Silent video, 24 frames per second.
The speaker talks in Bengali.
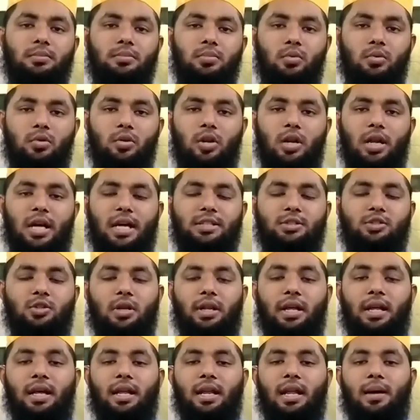পুনরায়
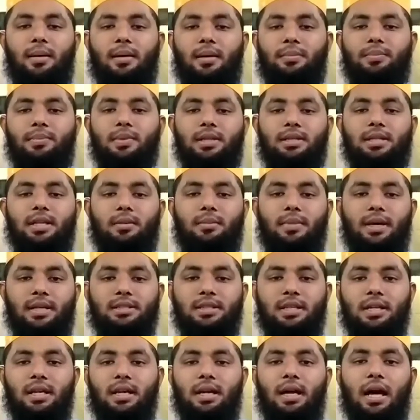চলে এলাম আপনাদের
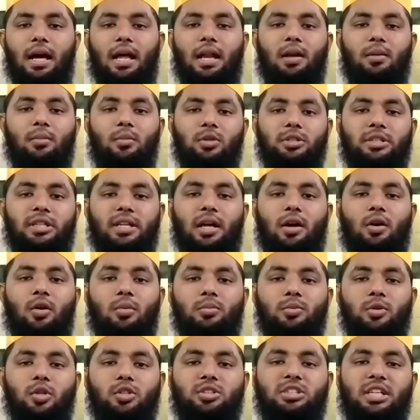মাঝে আল মদিনা
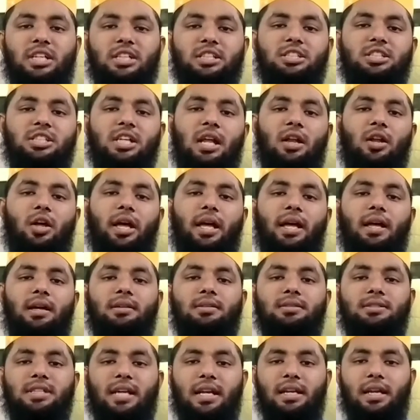হোমিও চিকিৎসালয়
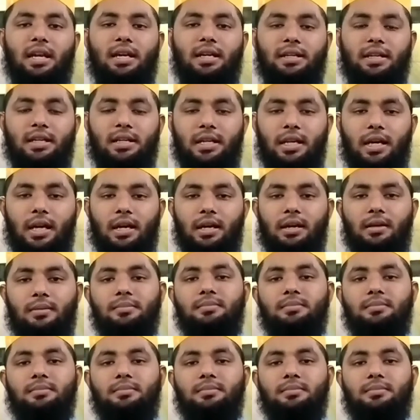চ্যানেলটি নিয়ে